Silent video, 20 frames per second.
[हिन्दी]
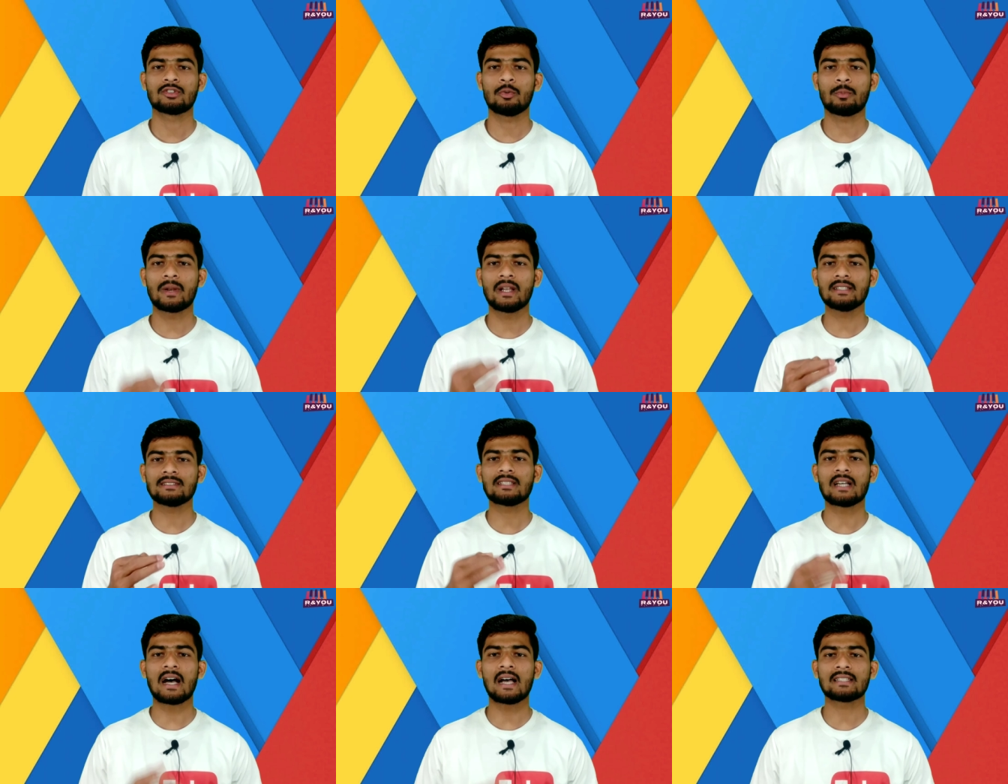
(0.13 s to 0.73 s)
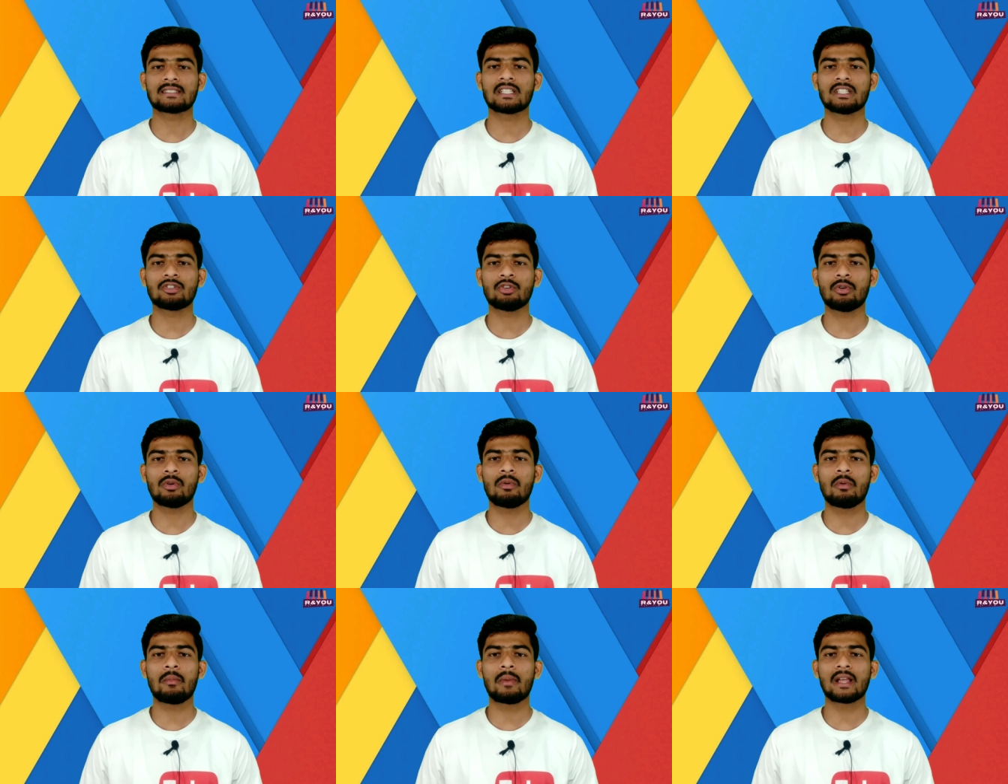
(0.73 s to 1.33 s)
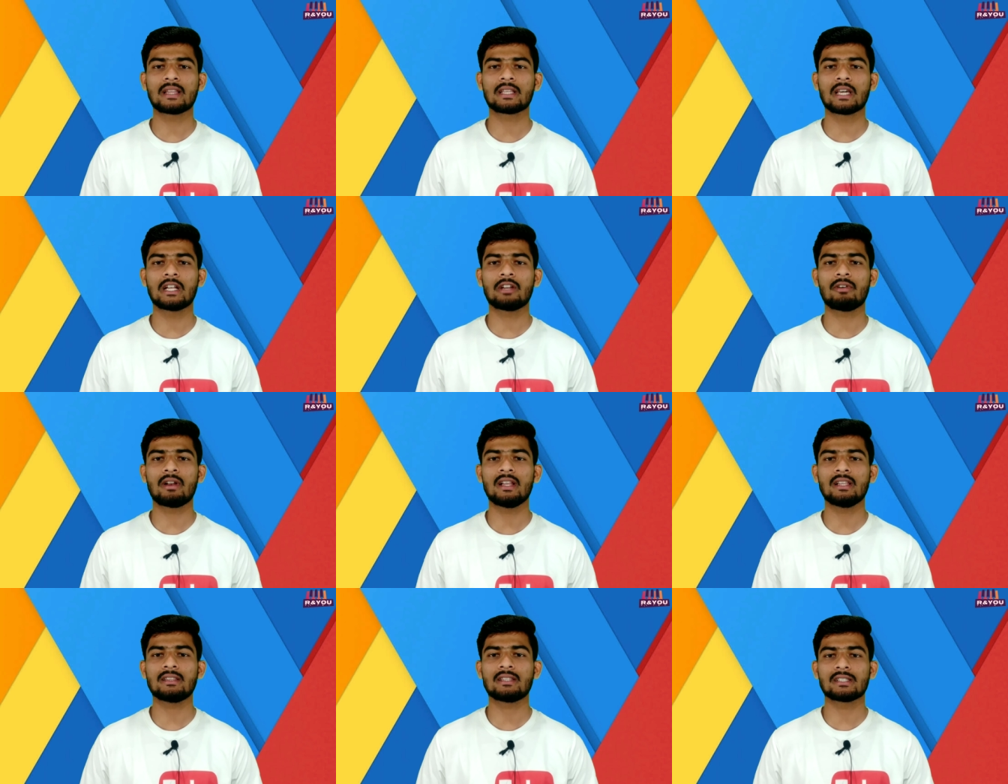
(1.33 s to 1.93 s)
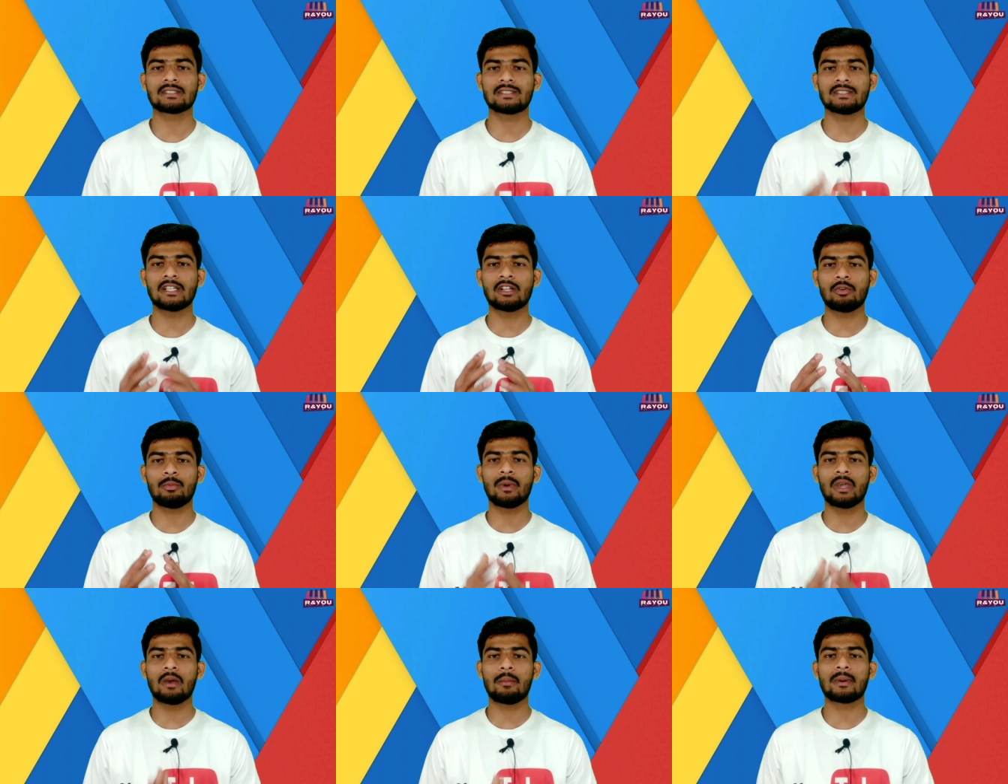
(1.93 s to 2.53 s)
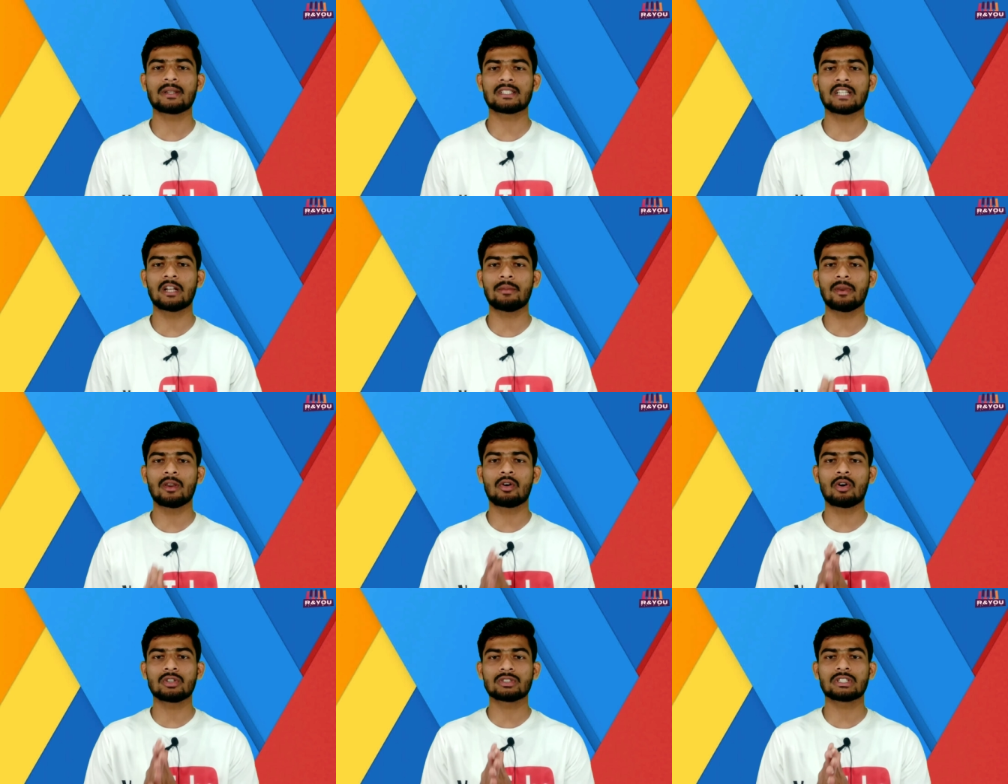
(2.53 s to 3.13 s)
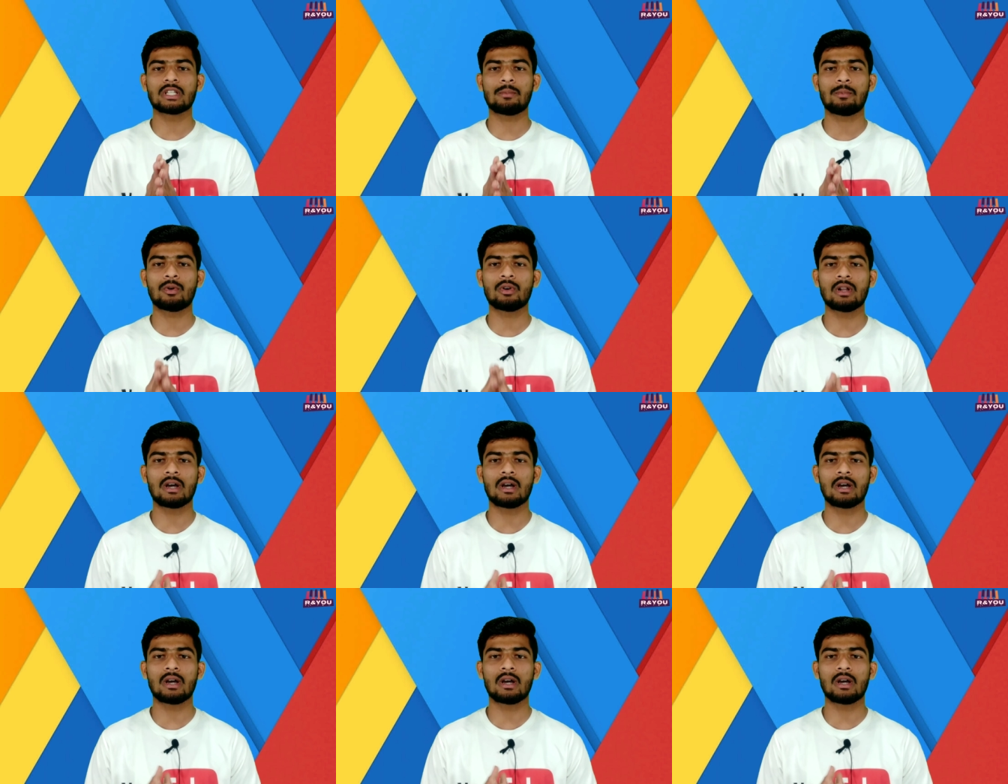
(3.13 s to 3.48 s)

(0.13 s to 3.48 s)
so फ्रेंड्स आज के शोडियो में बात करने वाले दस हज़ार रुपये के बजट में कौन सा फ़ोन